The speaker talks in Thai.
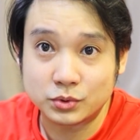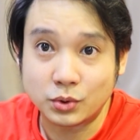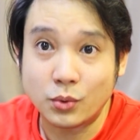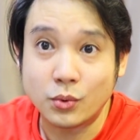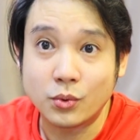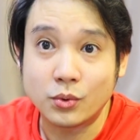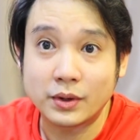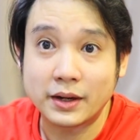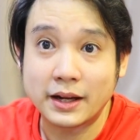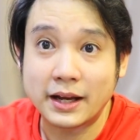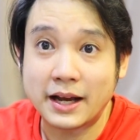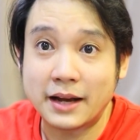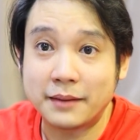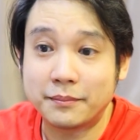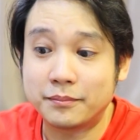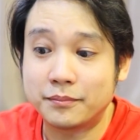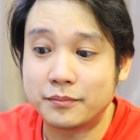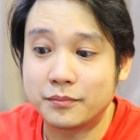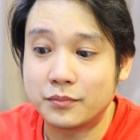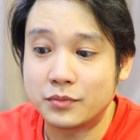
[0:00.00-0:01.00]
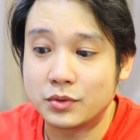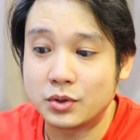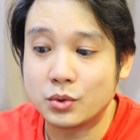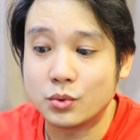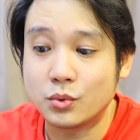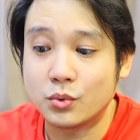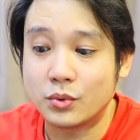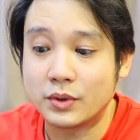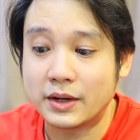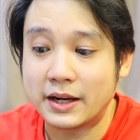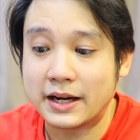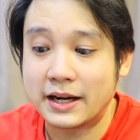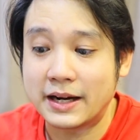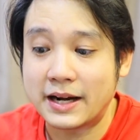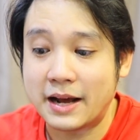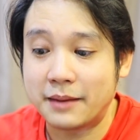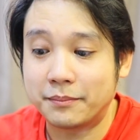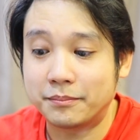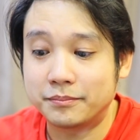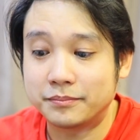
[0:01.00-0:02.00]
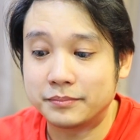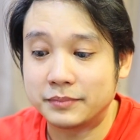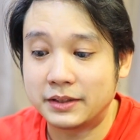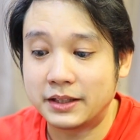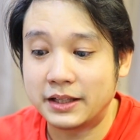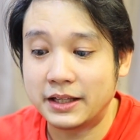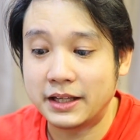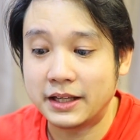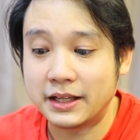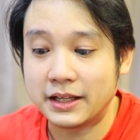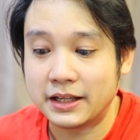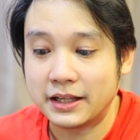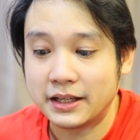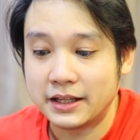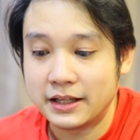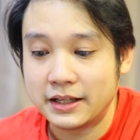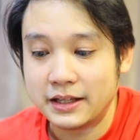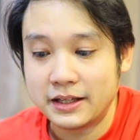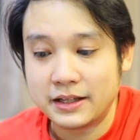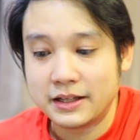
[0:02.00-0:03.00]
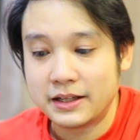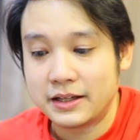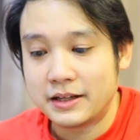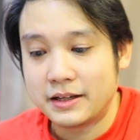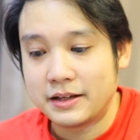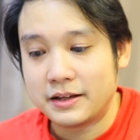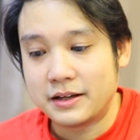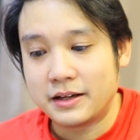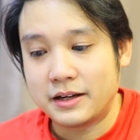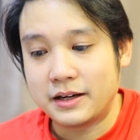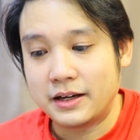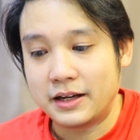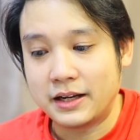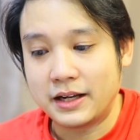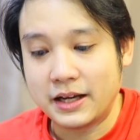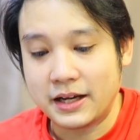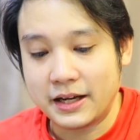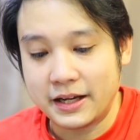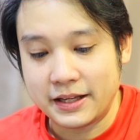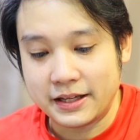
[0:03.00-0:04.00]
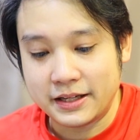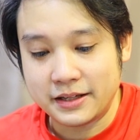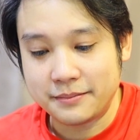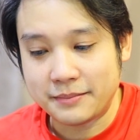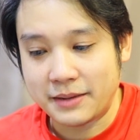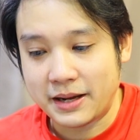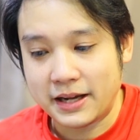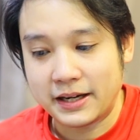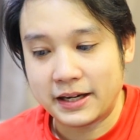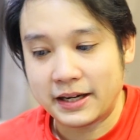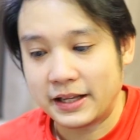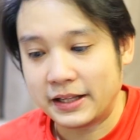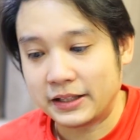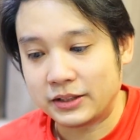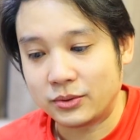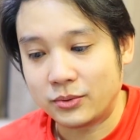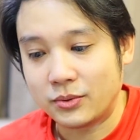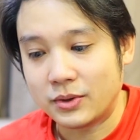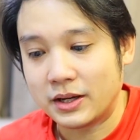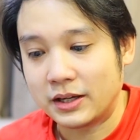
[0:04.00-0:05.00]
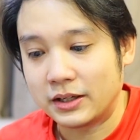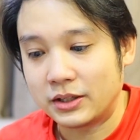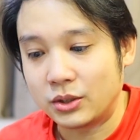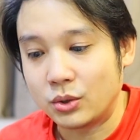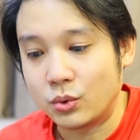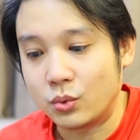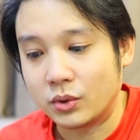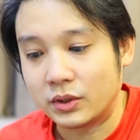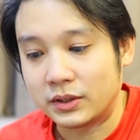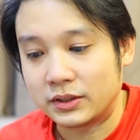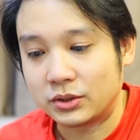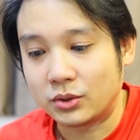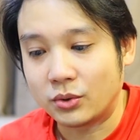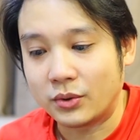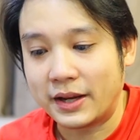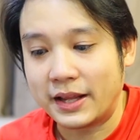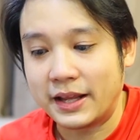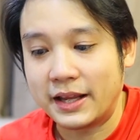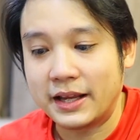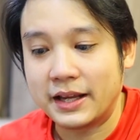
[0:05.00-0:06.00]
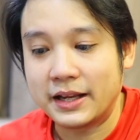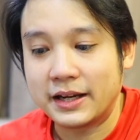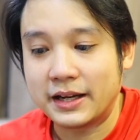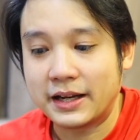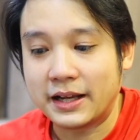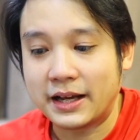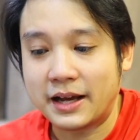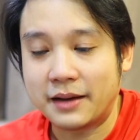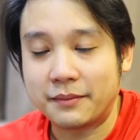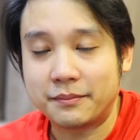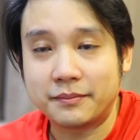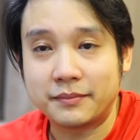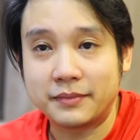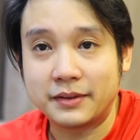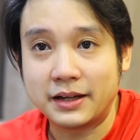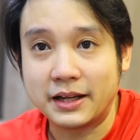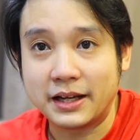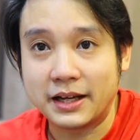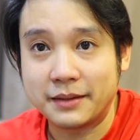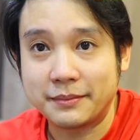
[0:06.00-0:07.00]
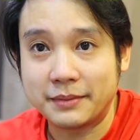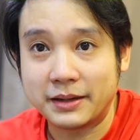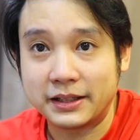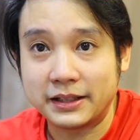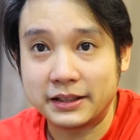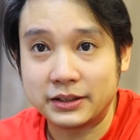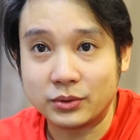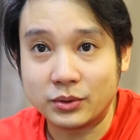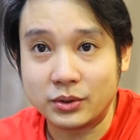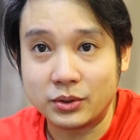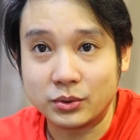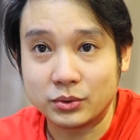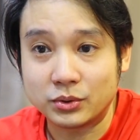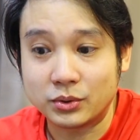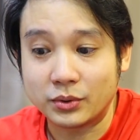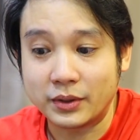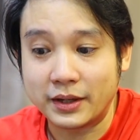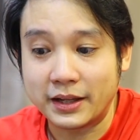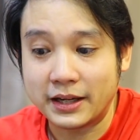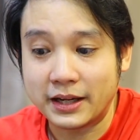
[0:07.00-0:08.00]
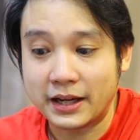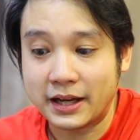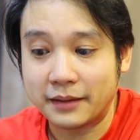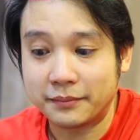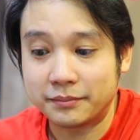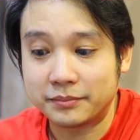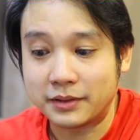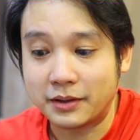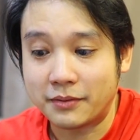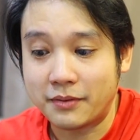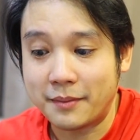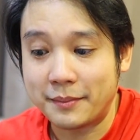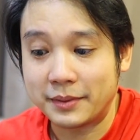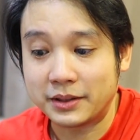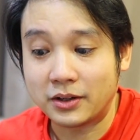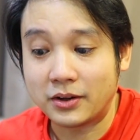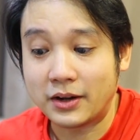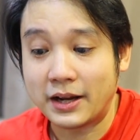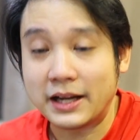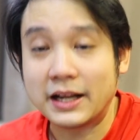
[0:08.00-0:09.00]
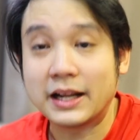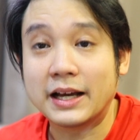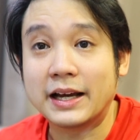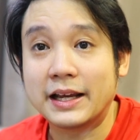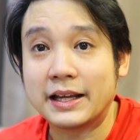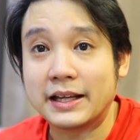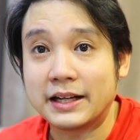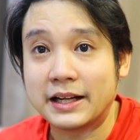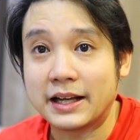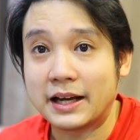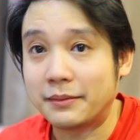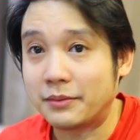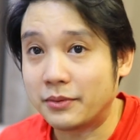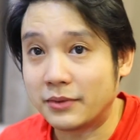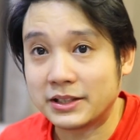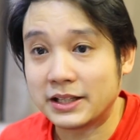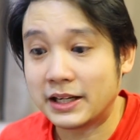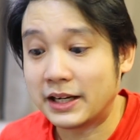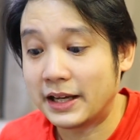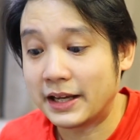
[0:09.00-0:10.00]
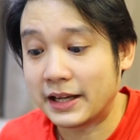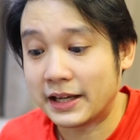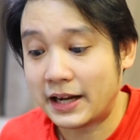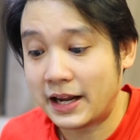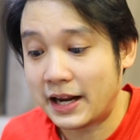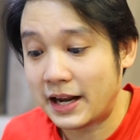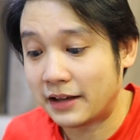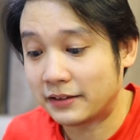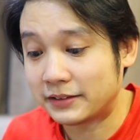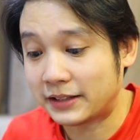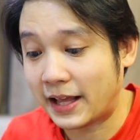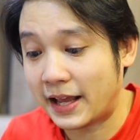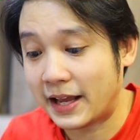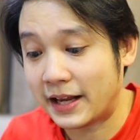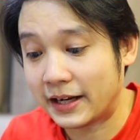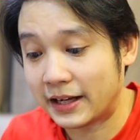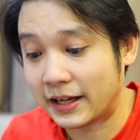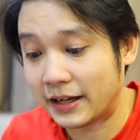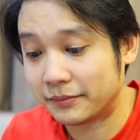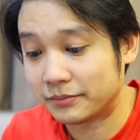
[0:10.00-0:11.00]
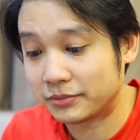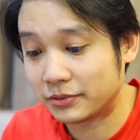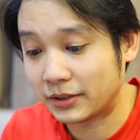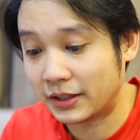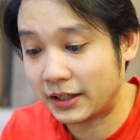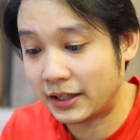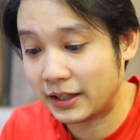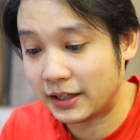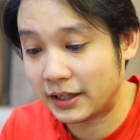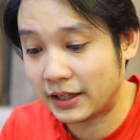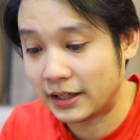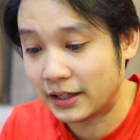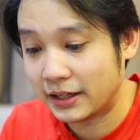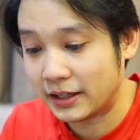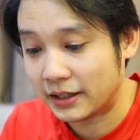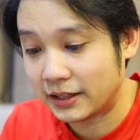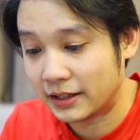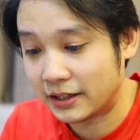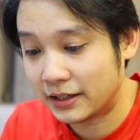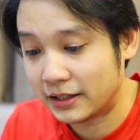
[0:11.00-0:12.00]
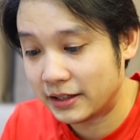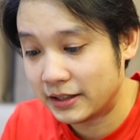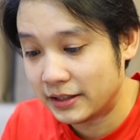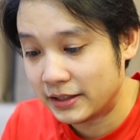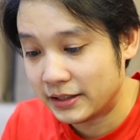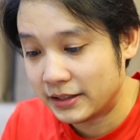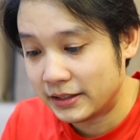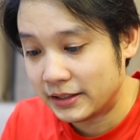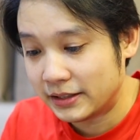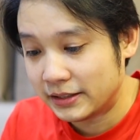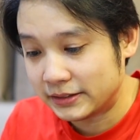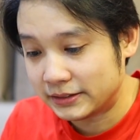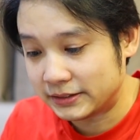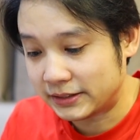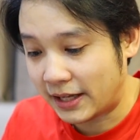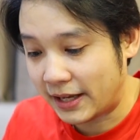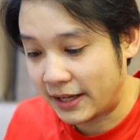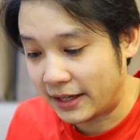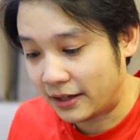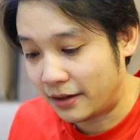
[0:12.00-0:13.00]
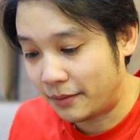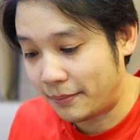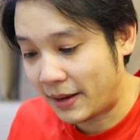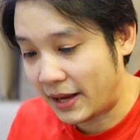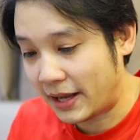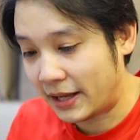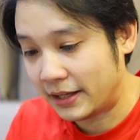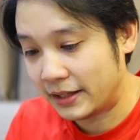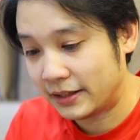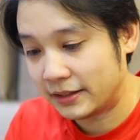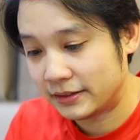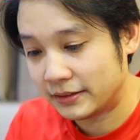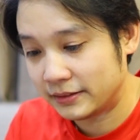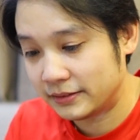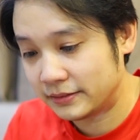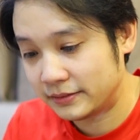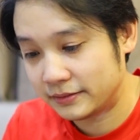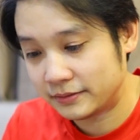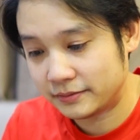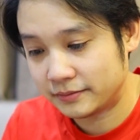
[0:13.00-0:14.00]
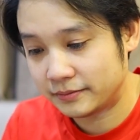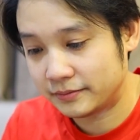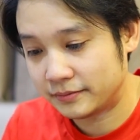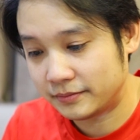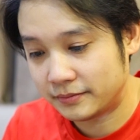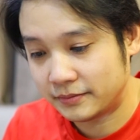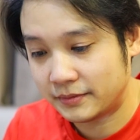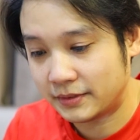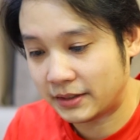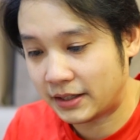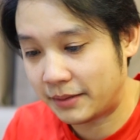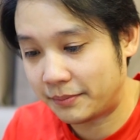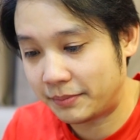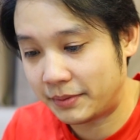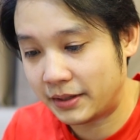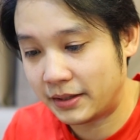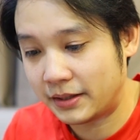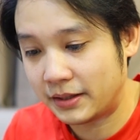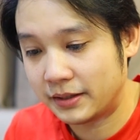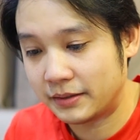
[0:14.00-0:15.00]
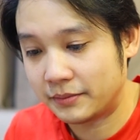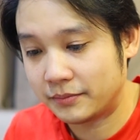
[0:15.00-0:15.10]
ถุงนะครับอยู่ในระดับที่เลยขึ้นมาในตัวดูดตรงนี้นะครับเลยขึ้นมาที่ตัวดูดตรงนี้นะครับแต่ว่าไม่ต้องให้เลยนะครับหรือว่าจะเลยก็ได้แล้วแต่นะครับตรงนี้ก็ใส่เข้าไปนะครับนี่